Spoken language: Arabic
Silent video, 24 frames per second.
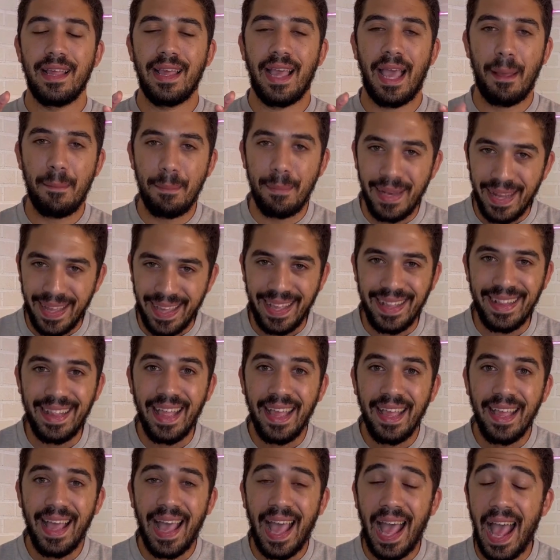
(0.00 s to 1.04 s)
قبل كده
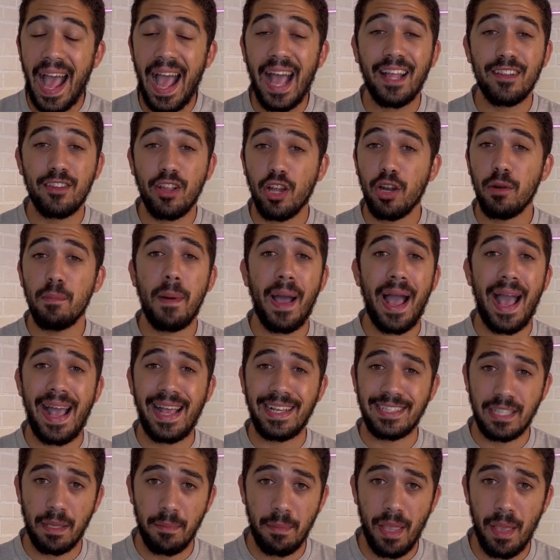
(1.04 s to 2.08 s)
قعد اربع
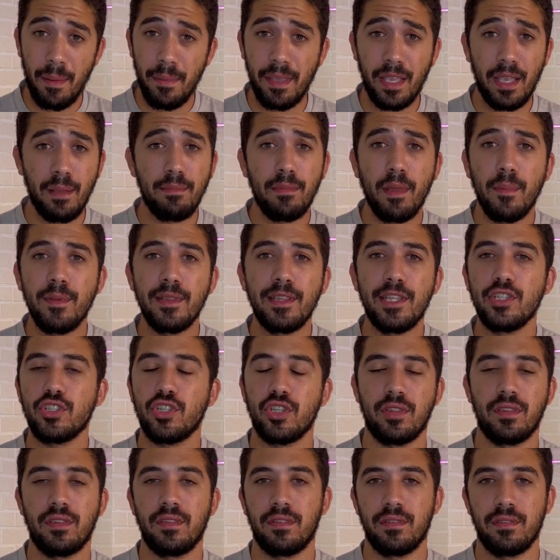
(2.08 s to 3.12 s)
اسابيع بيجيب دبل
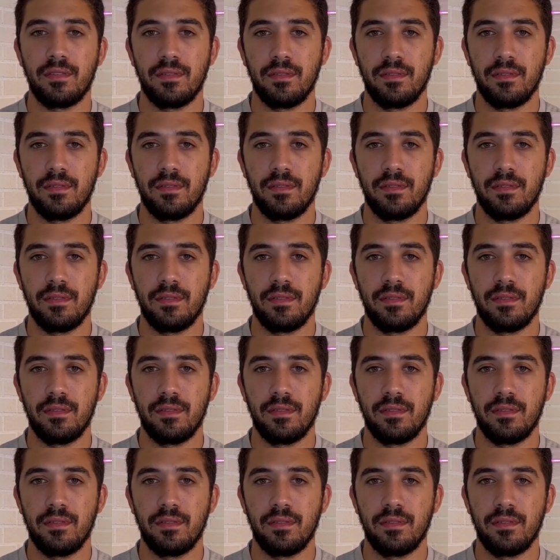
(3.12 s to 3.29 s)
ديجيت